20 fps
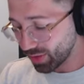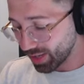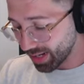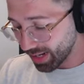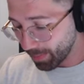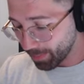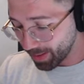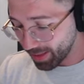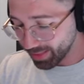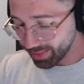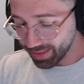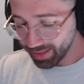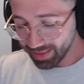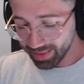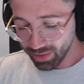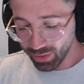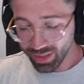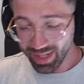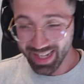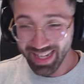de repente
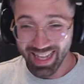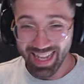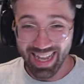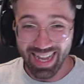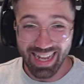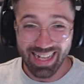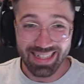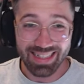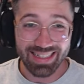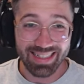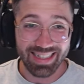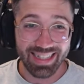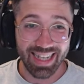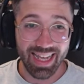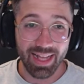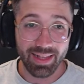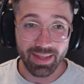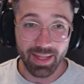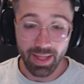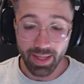estoy en
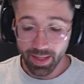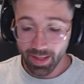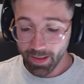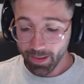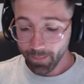7